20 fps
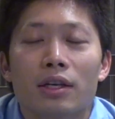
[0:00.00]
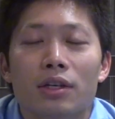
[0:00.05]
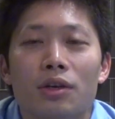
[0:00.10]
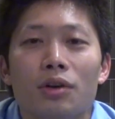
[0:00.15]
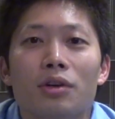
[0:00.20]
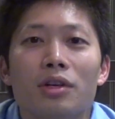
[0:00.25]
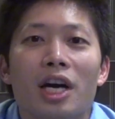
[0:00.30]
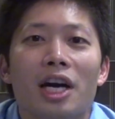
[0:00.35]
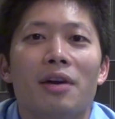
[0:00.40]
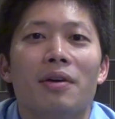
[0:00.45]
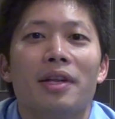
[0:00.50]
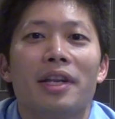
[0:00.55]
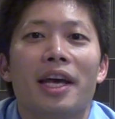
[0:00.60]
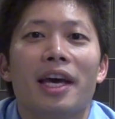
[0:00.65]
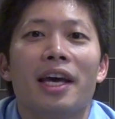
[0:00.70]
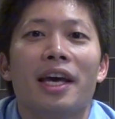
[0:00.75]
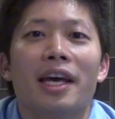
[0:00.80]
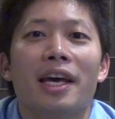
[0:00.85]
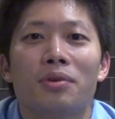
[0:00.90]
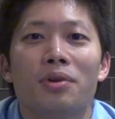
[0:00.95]
今回は
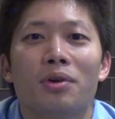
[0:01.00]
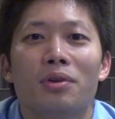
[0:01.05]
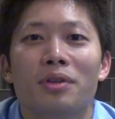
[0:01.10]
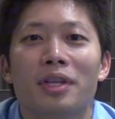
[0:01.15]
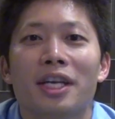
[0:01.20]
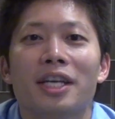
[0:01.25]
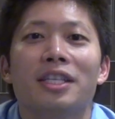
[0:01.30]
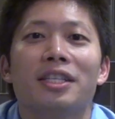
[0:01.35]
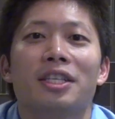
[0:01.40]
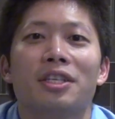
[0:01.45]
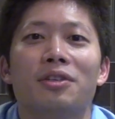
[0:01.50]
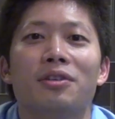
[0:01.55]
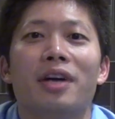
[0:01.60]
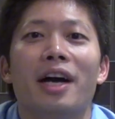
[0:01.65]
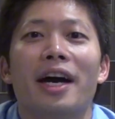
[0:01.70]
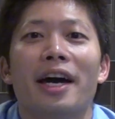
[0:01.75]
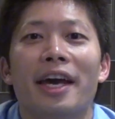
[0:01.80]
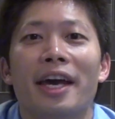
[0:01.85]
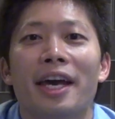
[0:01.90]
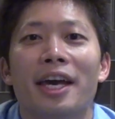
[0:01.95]
ねプロテインっていう
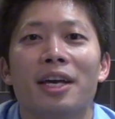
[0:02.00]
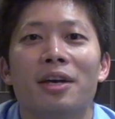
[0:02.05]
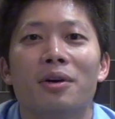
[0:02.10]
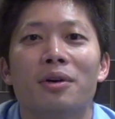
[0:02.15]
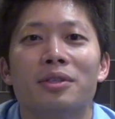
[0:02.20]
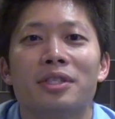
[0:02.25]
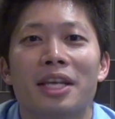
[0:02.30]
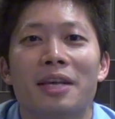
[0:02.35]
か栄養